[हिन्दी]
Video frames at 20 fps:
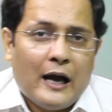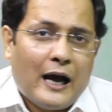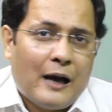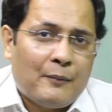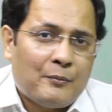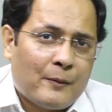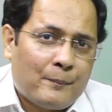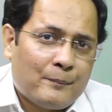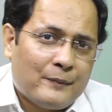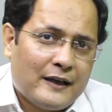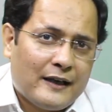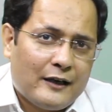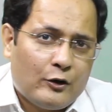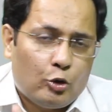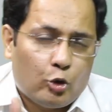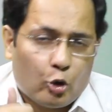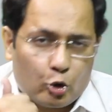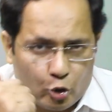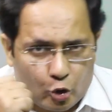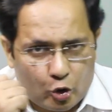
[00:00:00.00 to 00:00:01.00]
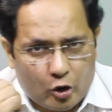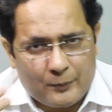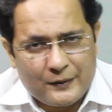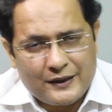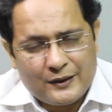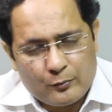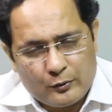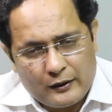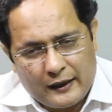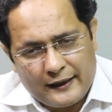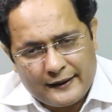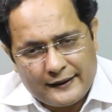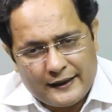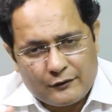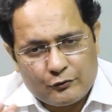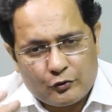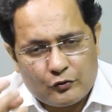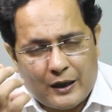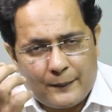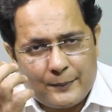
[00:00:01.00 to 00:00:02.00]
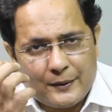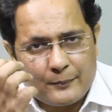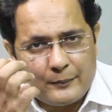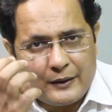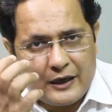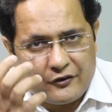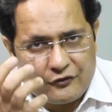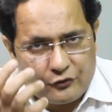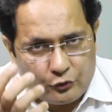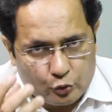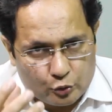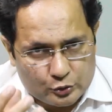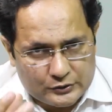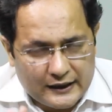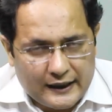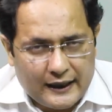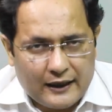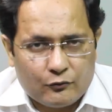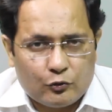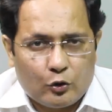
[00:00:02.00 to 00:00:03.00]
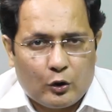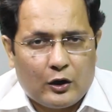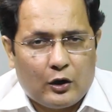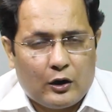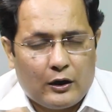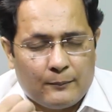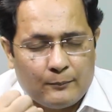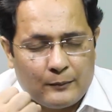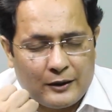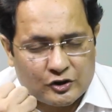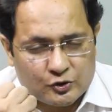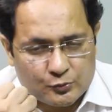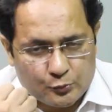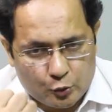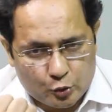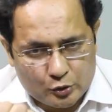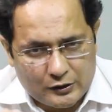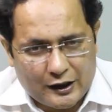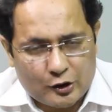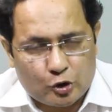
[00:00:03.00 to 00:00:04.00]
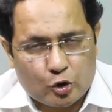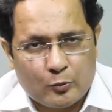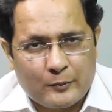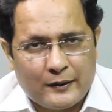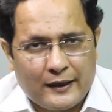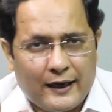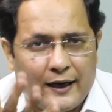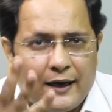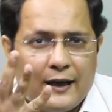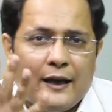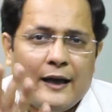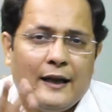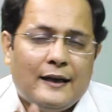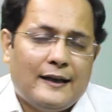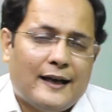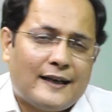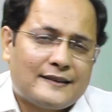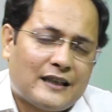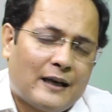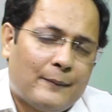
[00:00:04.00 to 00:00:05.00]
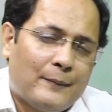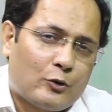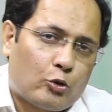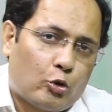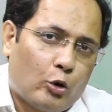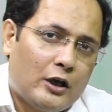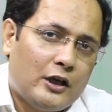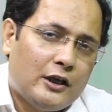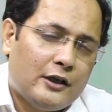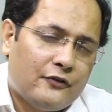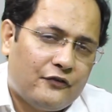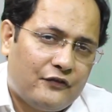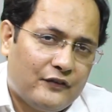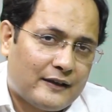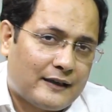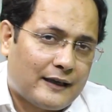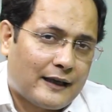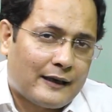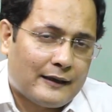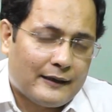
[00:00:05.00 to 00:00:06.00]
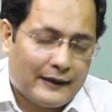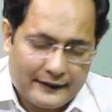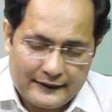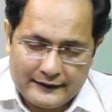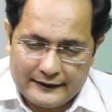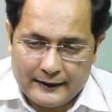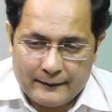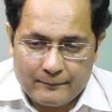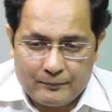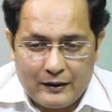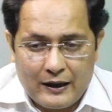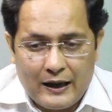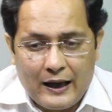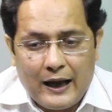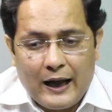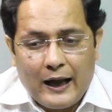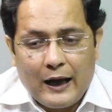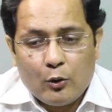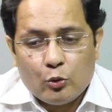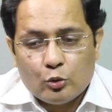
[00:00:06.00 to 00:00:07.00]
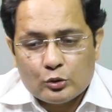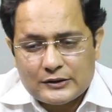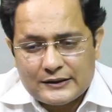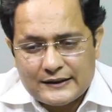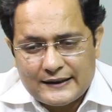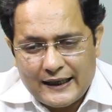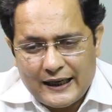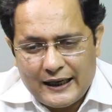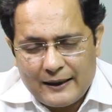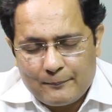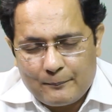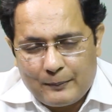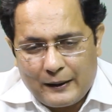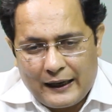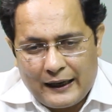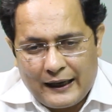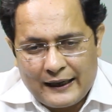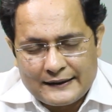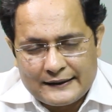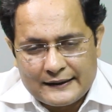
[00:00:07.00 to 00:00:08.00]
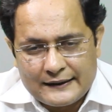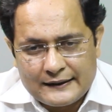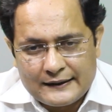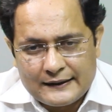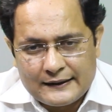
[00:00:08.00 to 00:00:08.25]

हम अपने लोगों को भी नहीं बुलाएंगे वो वहाँ पर महफूज हैं वो मजबूत हाथों में है लिहाजा हमें कोई फिक्र नहीं है उसके बाद